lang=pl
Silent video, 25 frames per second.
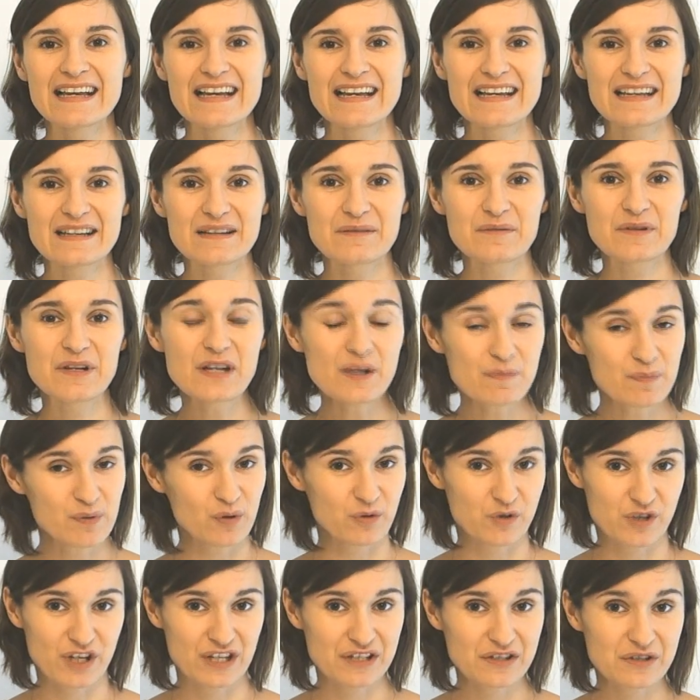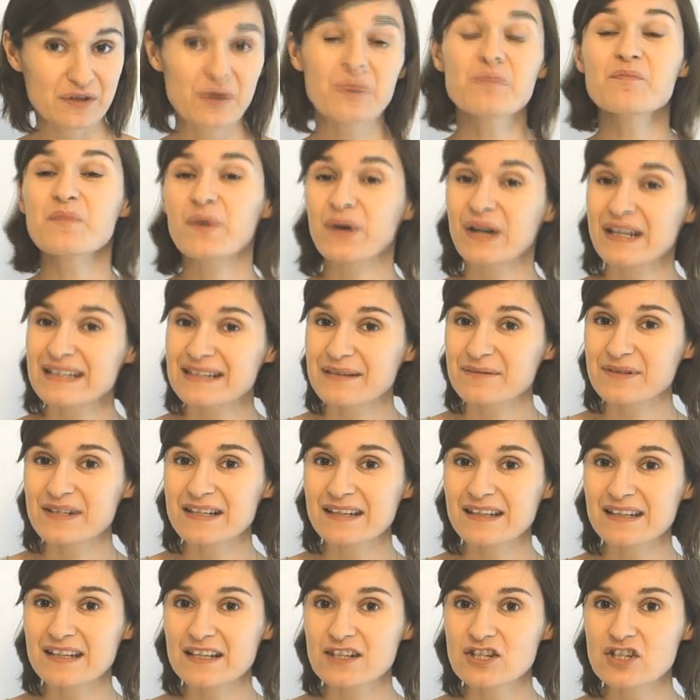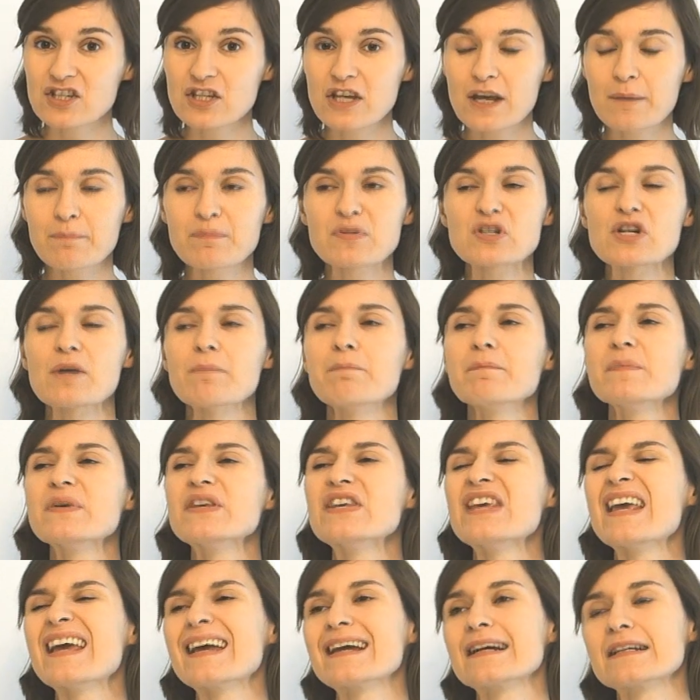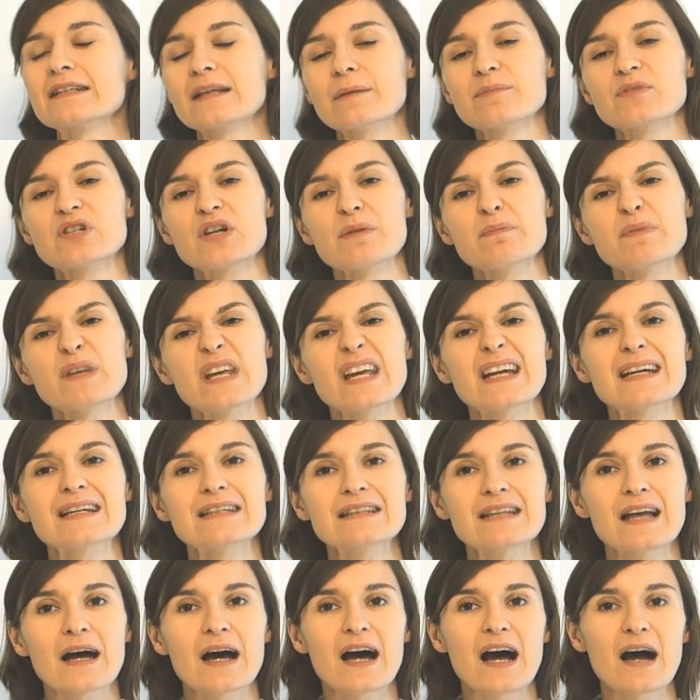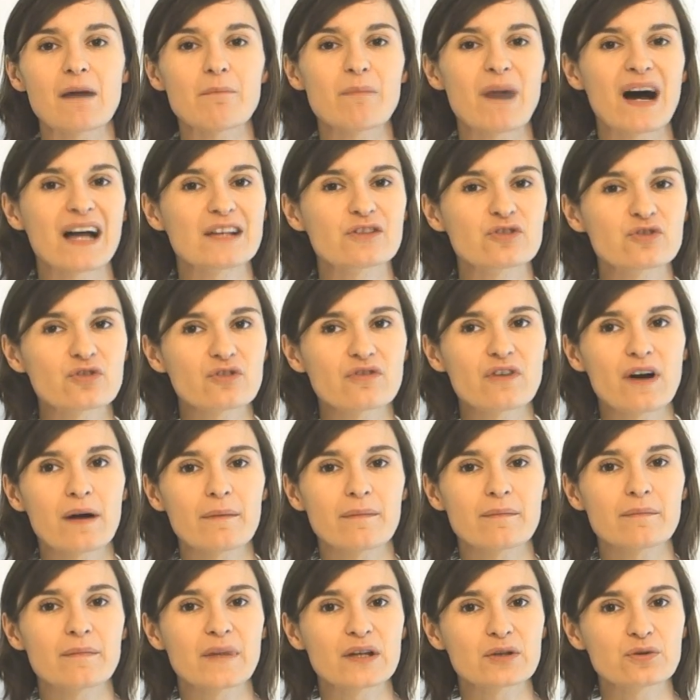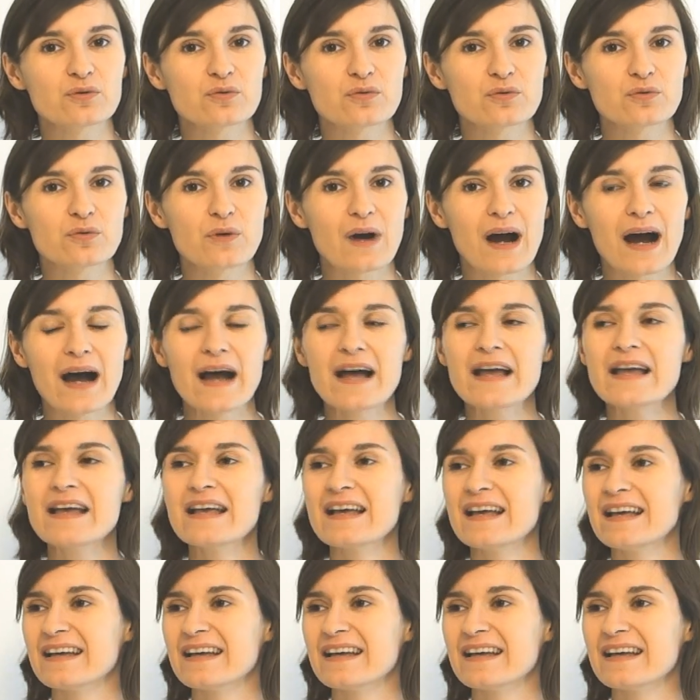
E, il Processo polecam serdecznie. Przepiękna, przepiękna mantua. mantuła.